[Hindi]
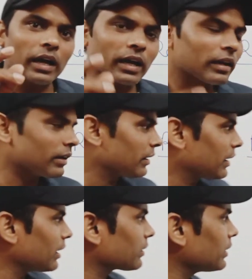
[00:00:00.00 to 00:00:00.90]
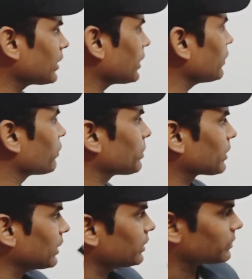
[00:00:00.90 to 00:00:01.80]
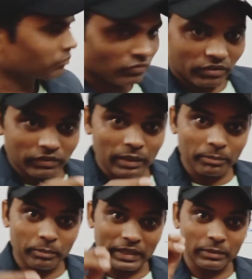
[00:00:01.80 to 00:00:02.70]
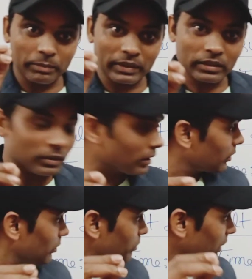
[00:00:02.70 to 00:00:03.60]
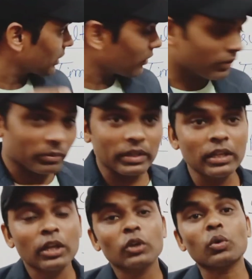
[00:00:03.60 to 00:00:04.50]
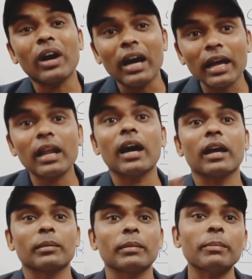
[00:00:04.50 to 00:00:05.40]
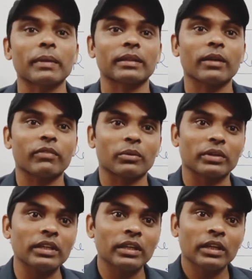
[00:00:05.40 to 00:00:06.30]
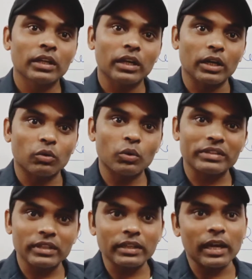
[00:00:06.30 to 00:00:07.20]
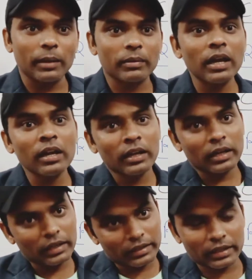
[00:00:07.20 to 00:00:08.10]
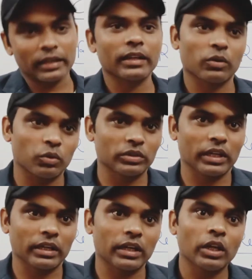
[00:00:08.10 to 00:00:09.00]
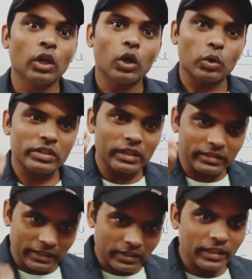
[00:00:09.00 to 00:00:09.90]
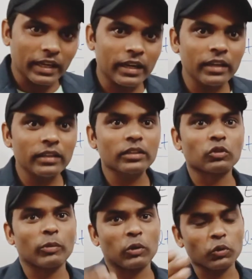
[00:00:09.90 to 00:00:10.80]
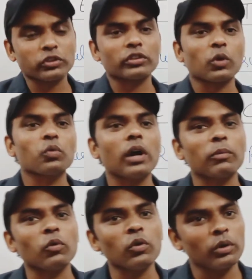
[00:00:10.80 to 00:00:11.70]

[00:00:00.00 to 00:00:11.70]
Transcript: अगर डेट दी गई है फिफ्टींथ साहब यानी पंद्रह फरवरी तो हर हाल में पंद्रह फरवरी को रिजल्ट आपका डिक्लेयर हो जाएगा और रिजल्ट जैसे ही आएगा तो मैं कोशिश करूँगा आपको